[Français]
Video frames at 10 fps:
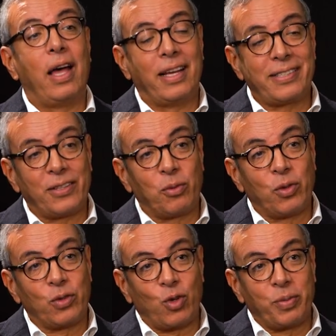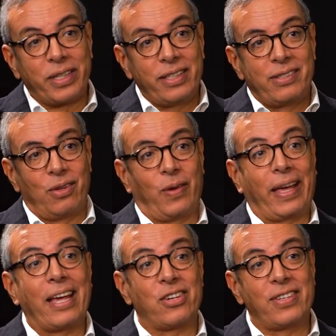un certain nombre d'entreprises euh,
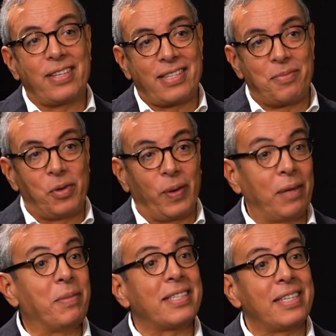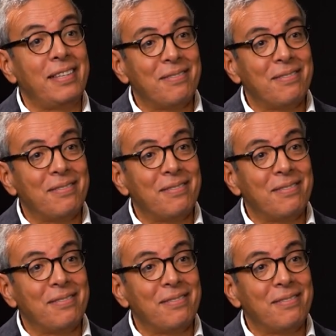réagissent à ces pénuries. Merci.